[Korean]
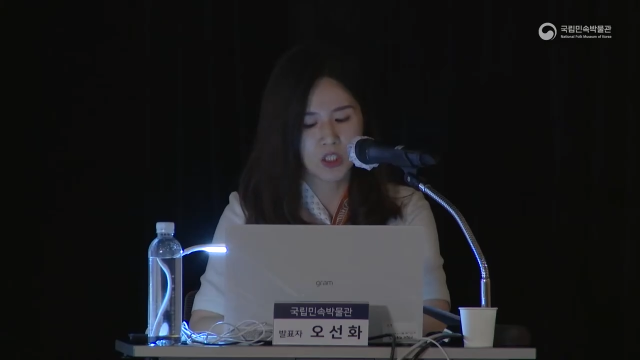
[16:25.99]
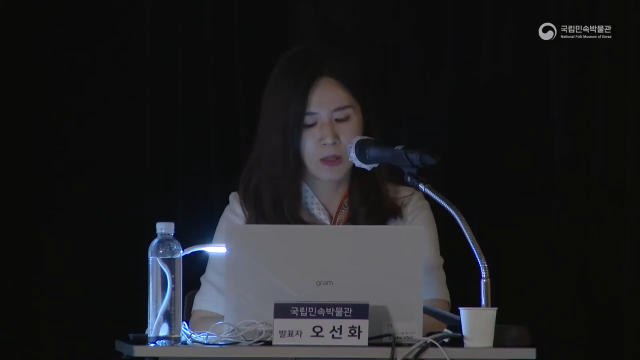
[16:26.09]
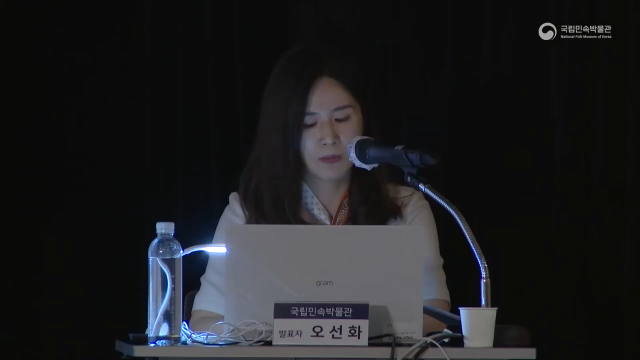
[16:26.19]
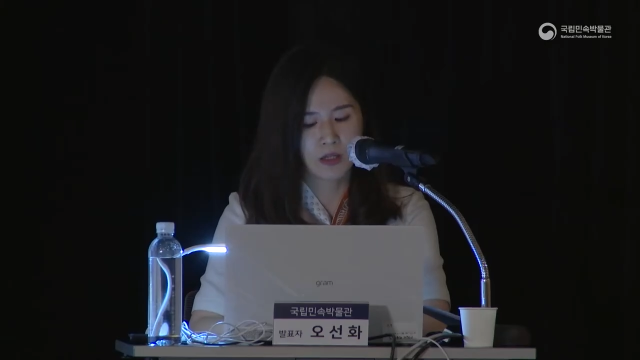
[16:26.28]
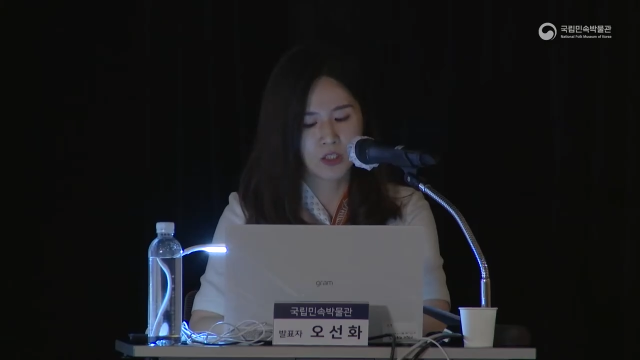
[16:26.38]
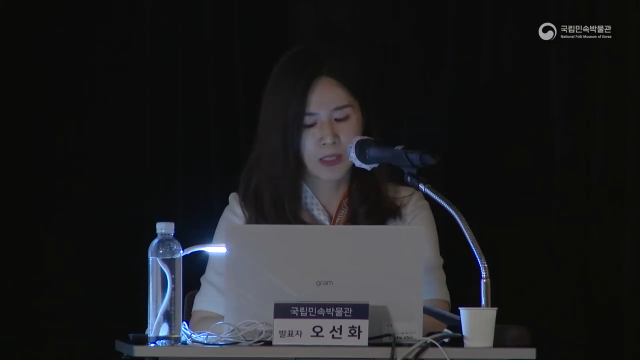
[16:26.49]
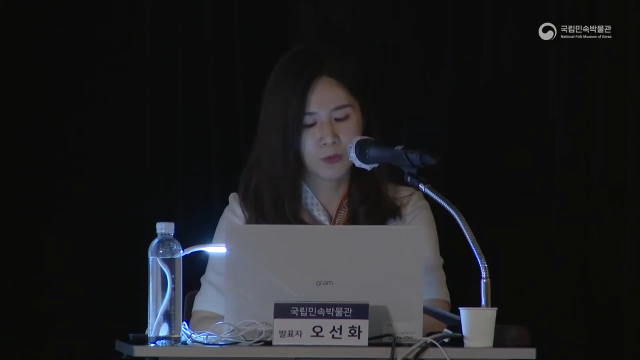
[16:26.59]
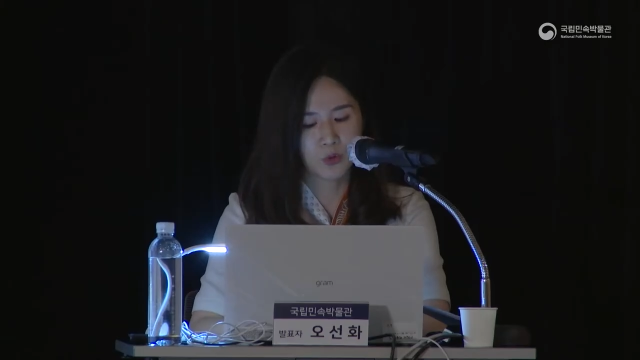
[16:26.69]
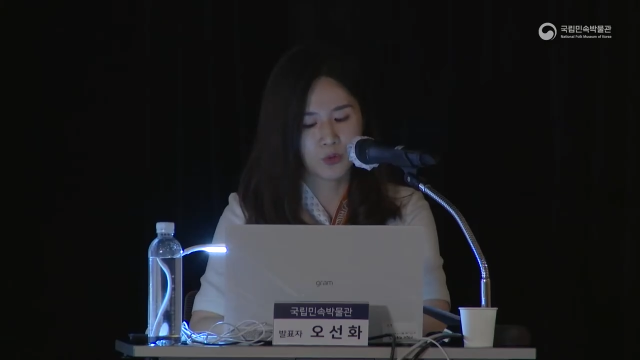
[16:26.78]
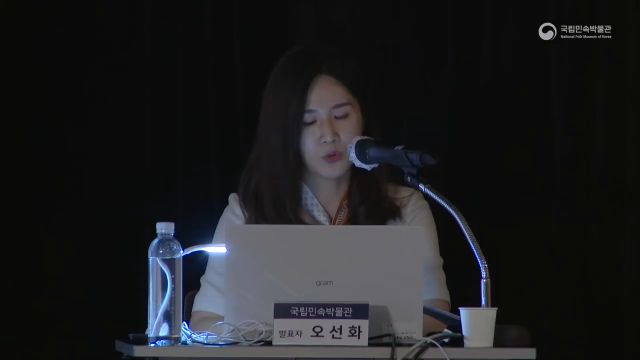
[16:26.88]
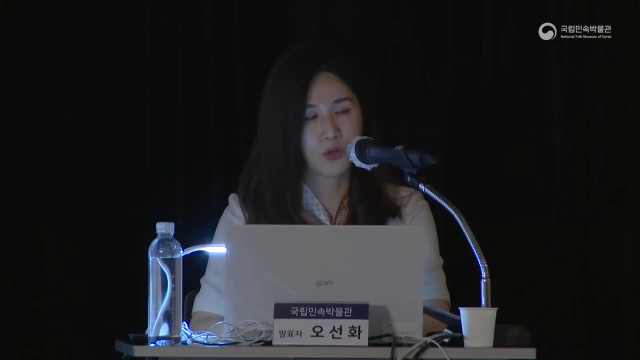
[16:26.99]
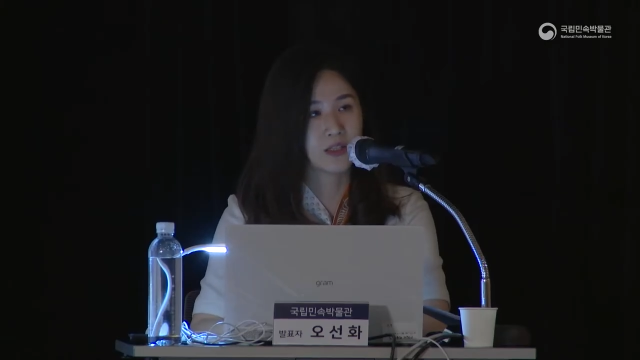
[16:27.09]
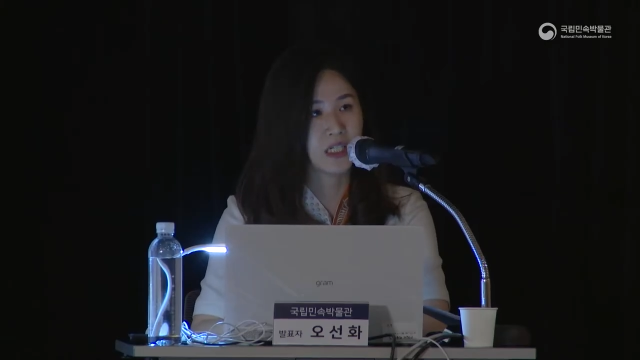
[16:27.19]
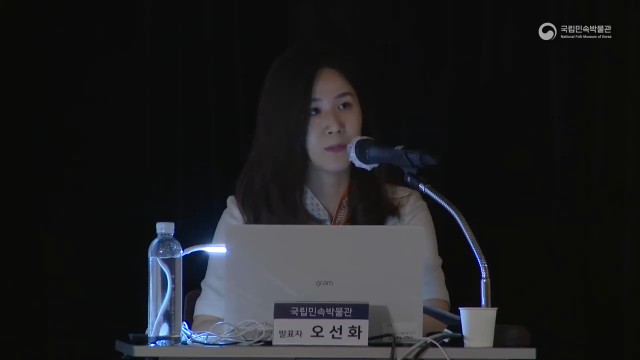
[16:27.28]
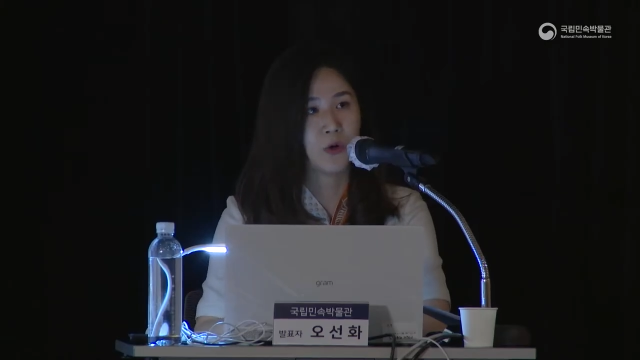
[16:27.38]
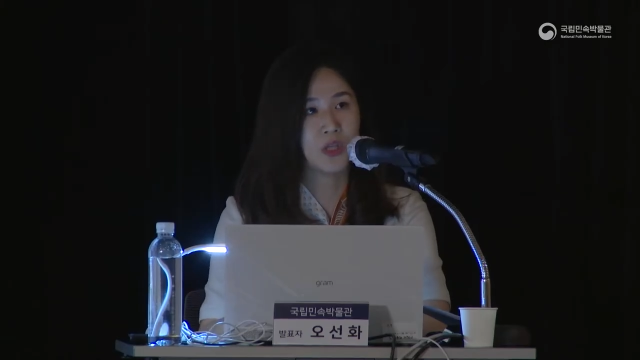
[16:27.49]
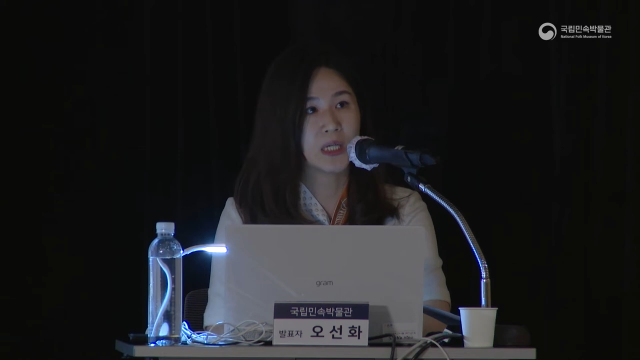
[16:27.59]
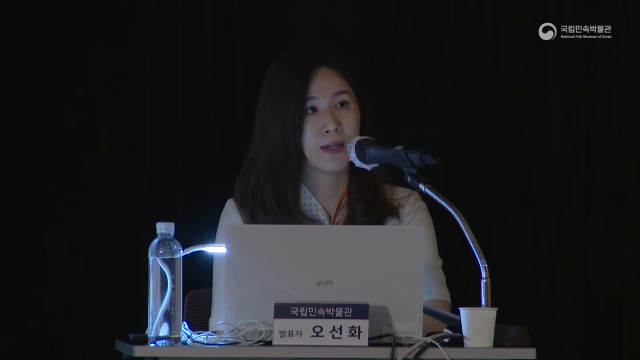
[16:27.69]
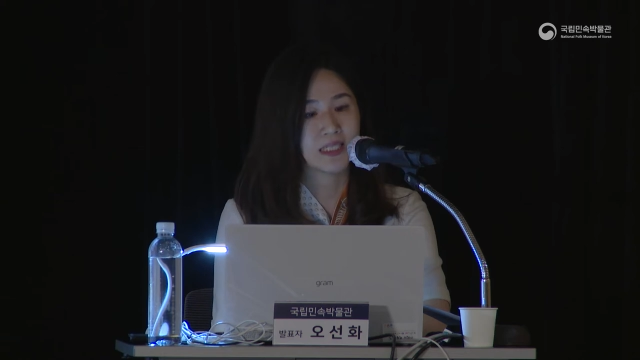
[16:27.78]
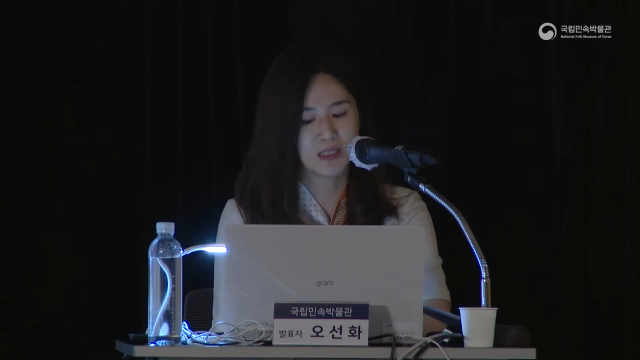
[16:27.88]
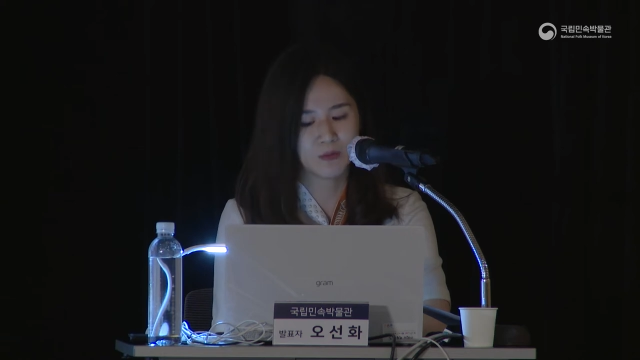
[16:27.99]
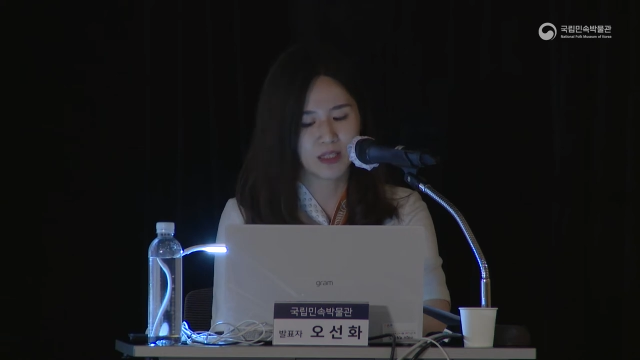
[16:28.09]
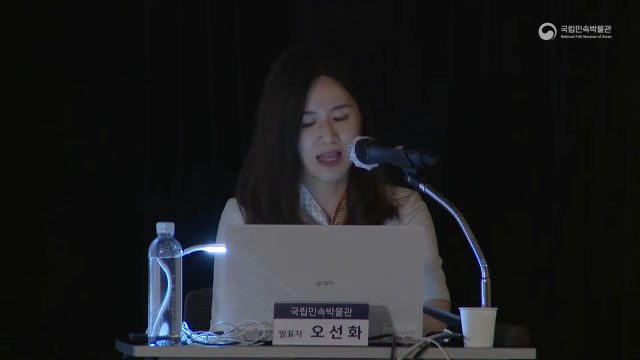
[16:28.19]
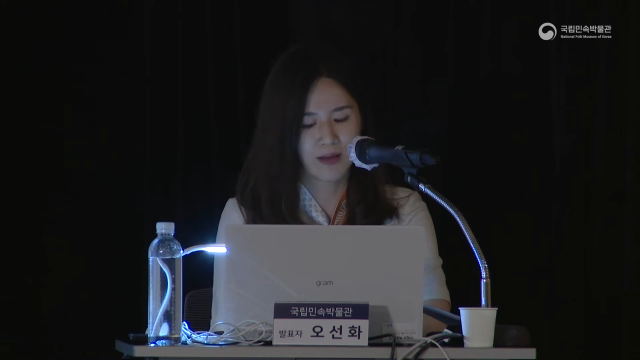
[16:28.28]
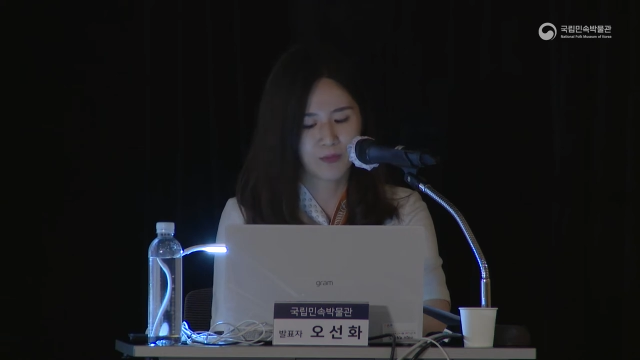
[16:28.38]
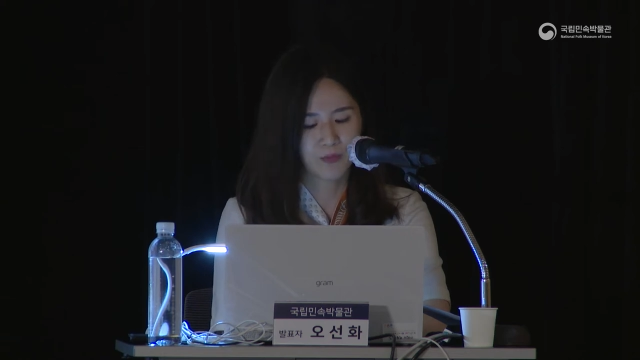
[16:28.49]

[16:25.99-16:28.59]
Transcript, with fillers: 제, 제목도 굉장히 변이가 많습니다.